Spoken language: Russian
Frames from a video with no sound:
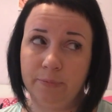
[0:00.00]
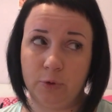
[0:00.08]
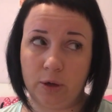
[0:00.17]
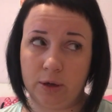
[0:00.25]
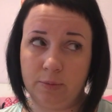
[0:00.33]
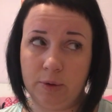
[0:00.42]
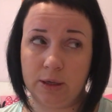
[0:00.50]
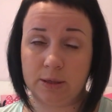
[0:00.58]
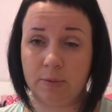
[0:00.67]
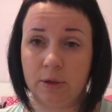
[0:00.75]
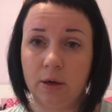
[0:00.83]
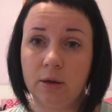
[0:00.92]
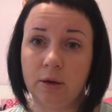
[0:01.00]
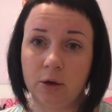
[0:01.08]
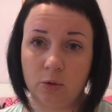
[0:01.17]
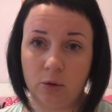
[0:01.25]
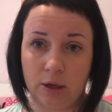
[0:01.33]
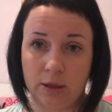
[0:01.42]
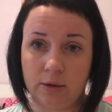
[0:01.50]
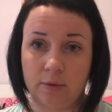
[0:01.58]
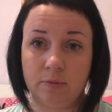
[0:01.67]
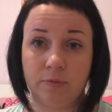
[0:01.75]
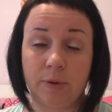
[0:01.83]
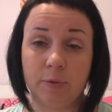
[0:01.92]
но так на меня смотрел, говорит, ну
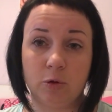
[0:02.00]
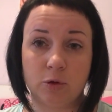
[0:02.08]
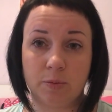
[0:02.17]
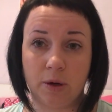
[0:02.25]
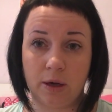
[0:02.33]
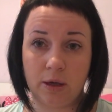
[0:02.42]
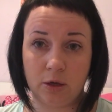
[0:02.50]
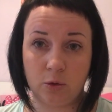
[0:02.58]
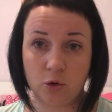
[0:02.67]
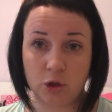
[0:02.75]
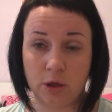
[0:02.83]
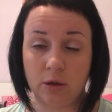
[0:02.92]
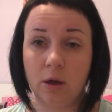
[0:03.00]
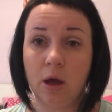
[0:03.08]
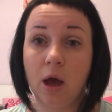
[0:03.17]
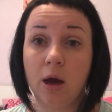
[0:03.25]
ладно, вам для успокоения души,